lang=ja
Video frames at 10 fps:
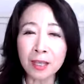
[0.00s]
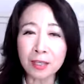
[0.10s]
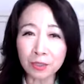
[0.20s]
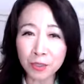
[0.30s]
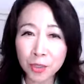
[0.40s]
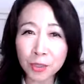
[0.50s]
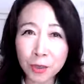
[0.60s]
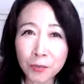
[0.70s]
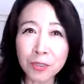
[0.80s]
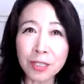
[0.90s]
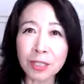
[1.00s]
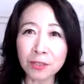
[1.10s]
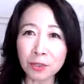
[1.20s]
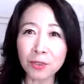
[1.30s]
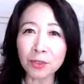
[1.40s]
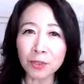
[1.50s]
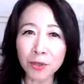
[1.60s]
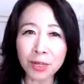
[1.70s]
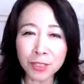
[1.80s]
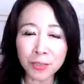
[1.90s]
じゅうごふんかんの
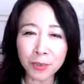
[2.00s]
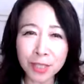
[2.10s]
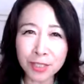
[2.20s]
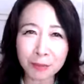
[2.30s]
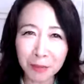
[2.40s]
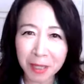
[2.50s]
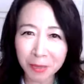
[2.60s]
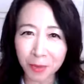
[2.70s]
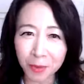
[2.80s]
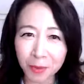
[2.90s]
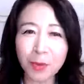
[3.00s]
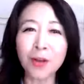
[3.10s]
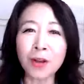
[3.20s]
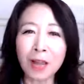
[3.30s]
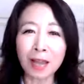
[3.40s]
ヨガストレッチ瞑想と、